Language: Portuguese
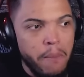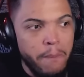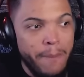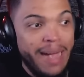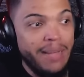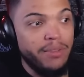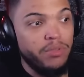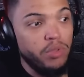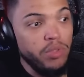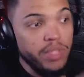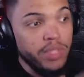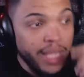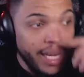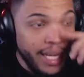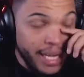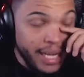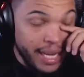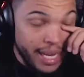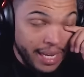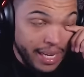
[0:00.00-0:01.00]
Mas o
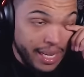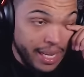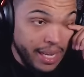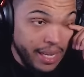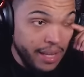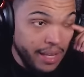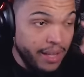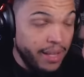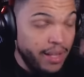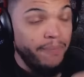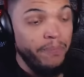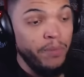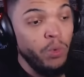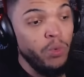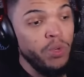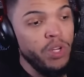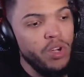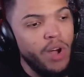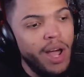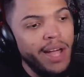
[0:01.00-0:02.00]
Trey Young,
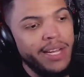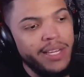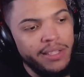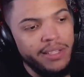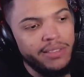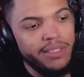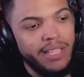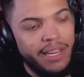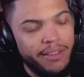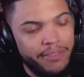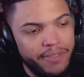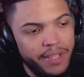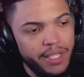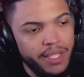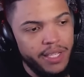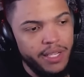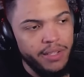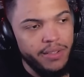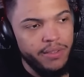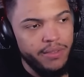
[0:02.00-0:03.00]
num New York Knicks da
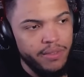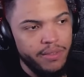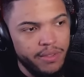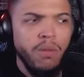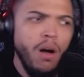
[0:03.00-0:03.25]
vida,